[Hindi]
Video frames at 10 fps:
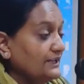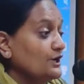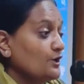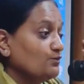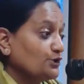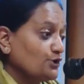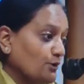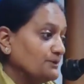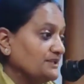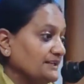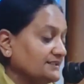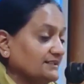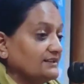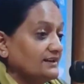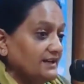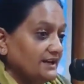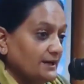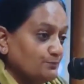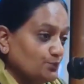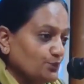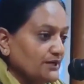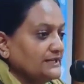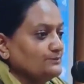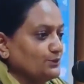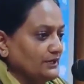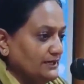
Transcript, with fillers: वो डोमिनेट कर रहा है पूरे के पूरे